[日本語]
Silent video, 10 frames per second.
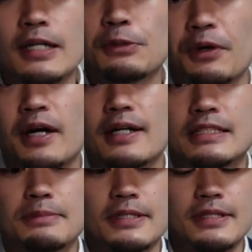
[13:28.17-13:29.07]
カットが
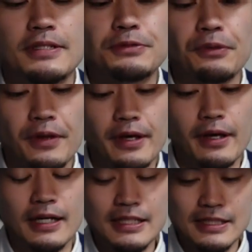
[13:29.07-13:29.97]
発売されるの
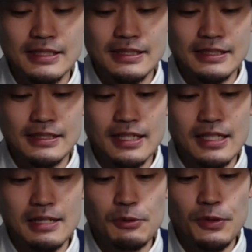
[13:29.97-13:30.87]
で、いや、あ
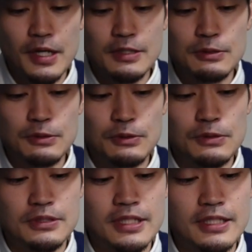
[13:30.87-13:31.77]
れもね、ちょっ
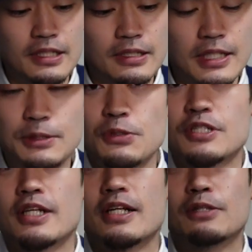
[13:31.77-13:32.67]
とぜひゲット
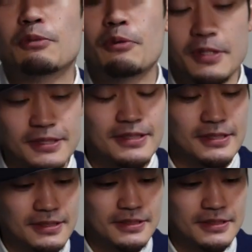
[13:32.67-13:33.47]
したいなと思います。